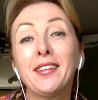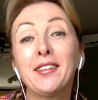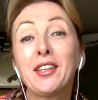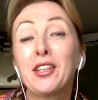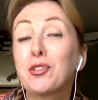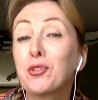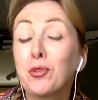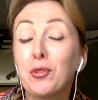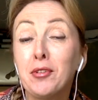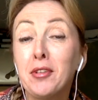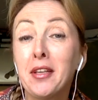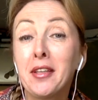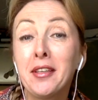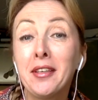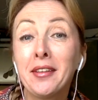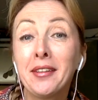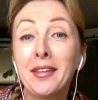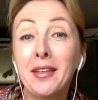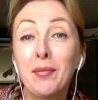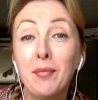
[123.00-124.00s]
Лоскутное
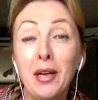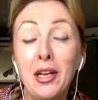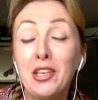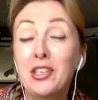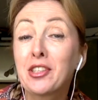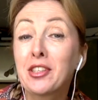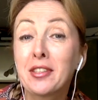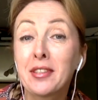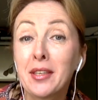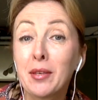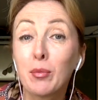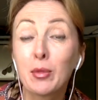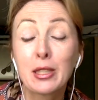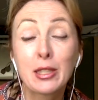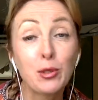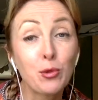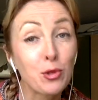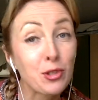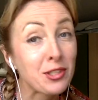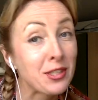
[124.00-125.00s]
одеяло для мальчика – тема
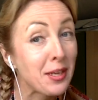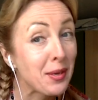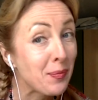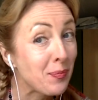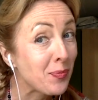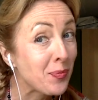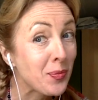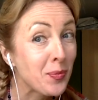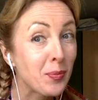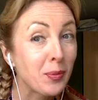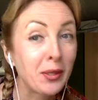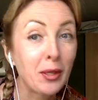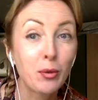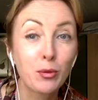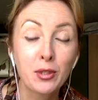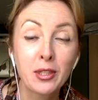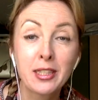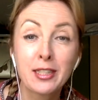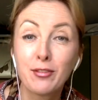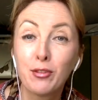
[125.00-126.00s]
сложная,
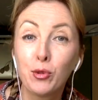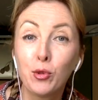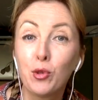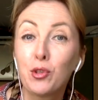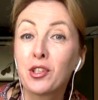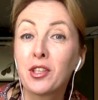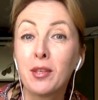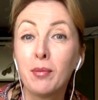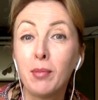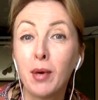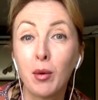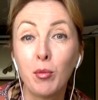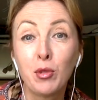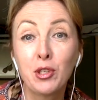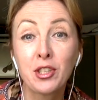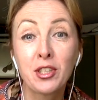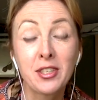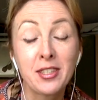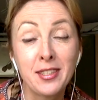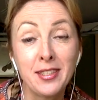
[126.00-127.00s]
потому что цветочки и
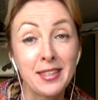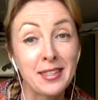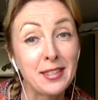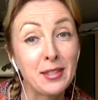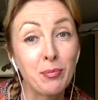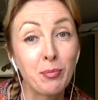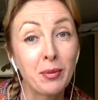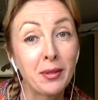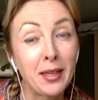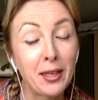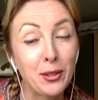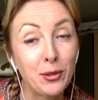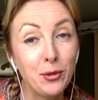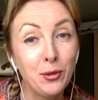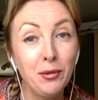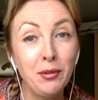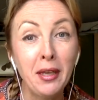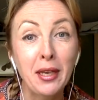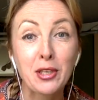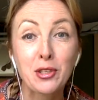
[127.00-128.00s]
бабочки здесь не
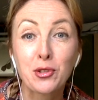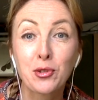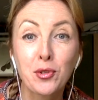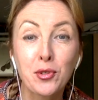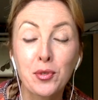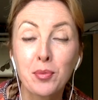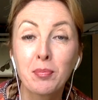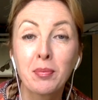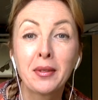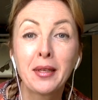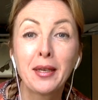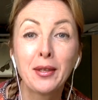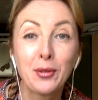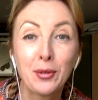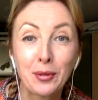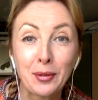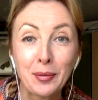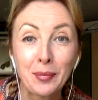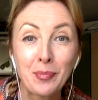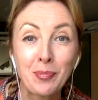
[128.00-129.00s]
подойдут. А что же
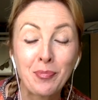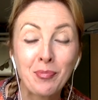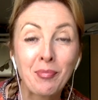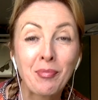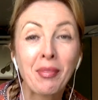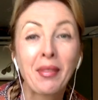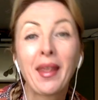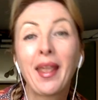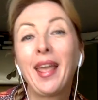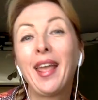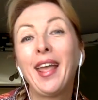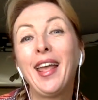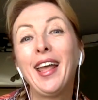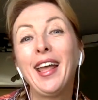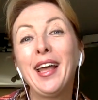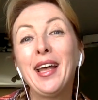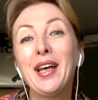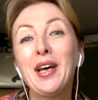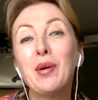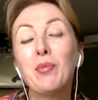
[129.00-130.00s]
подойдет?
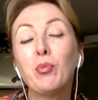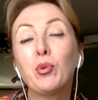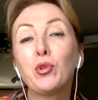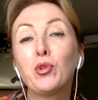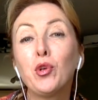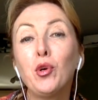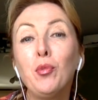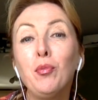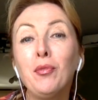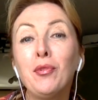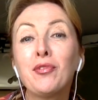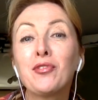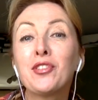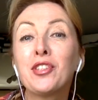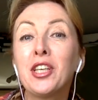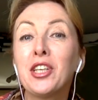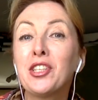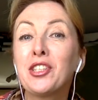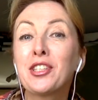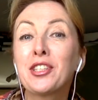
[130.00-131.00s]
Путем
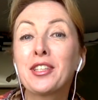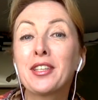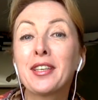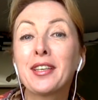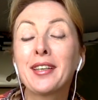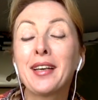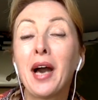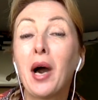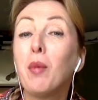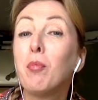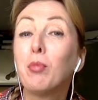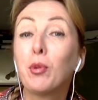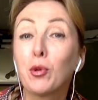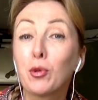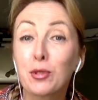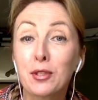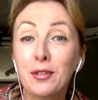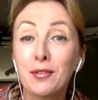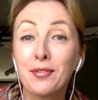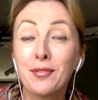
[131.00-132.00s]
всяческих
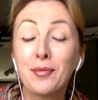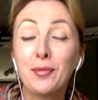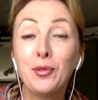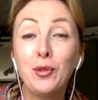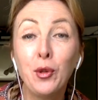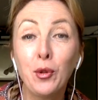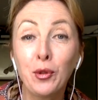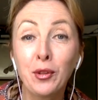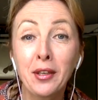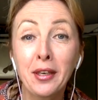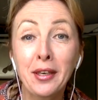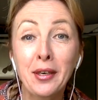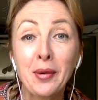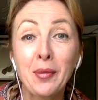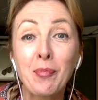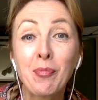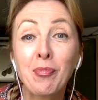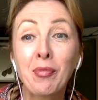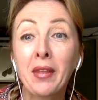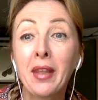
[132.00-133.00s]
опросов долгих
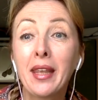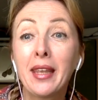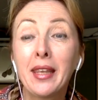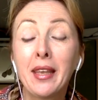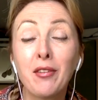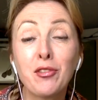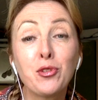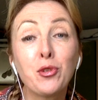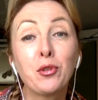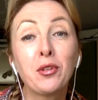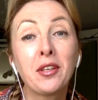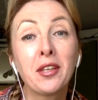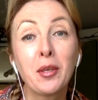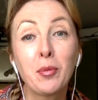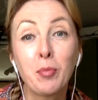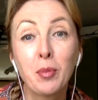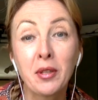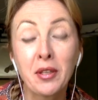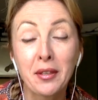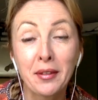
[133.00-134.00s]
я все-таки
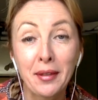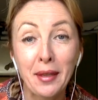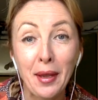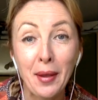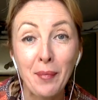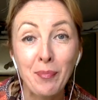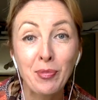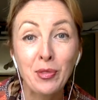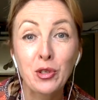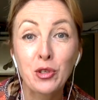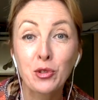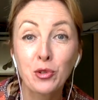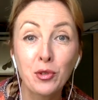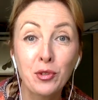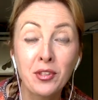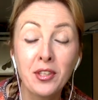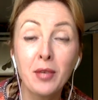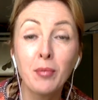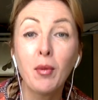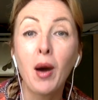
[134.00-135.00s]
поняла, что
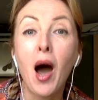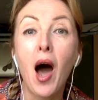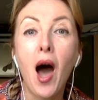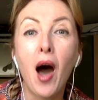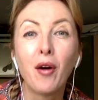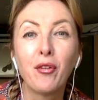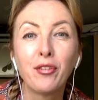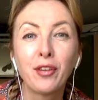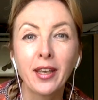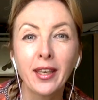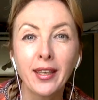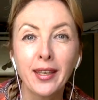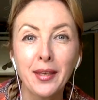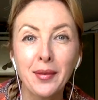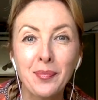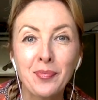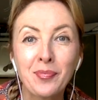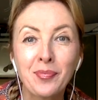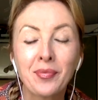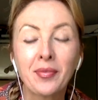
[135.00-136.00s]
тема
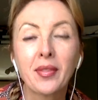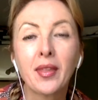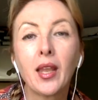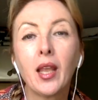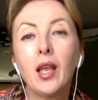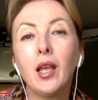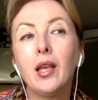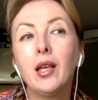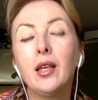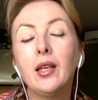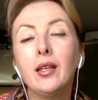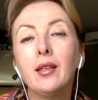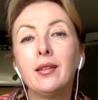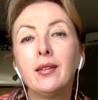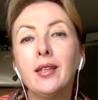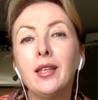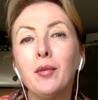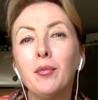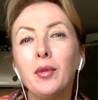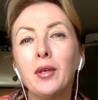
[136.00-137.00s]
Африки,
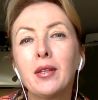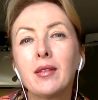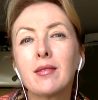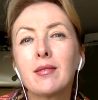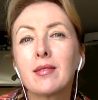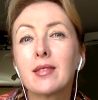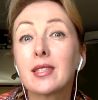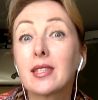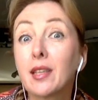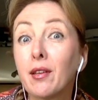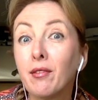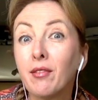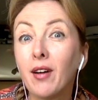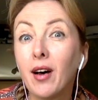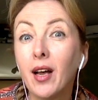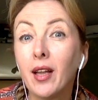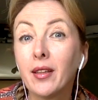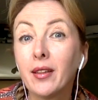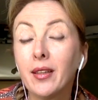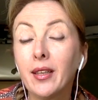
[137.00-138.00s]
тема
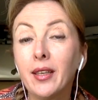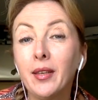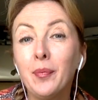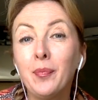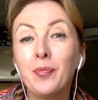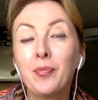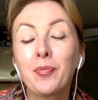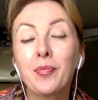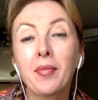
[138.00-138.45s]
саванны,